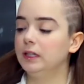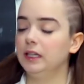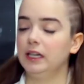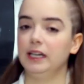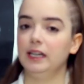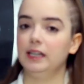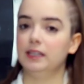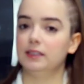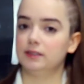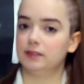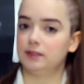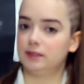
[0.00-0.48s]

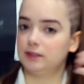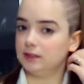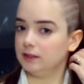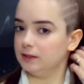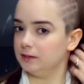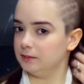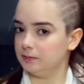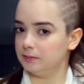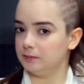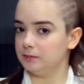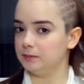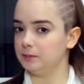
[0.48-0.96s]

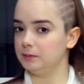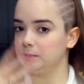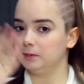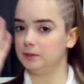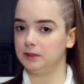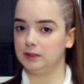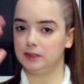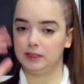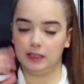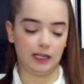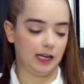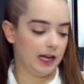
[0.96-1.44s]
Criança,
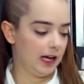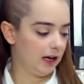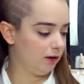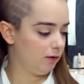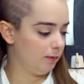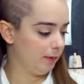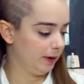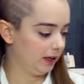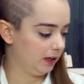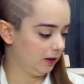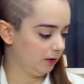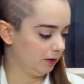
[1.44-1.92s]
Sei lá
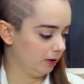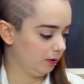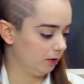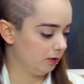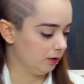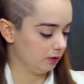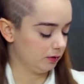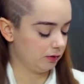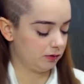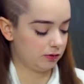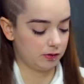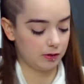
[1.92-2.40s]
como é que é o
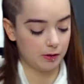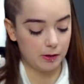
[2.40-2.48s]
negócio.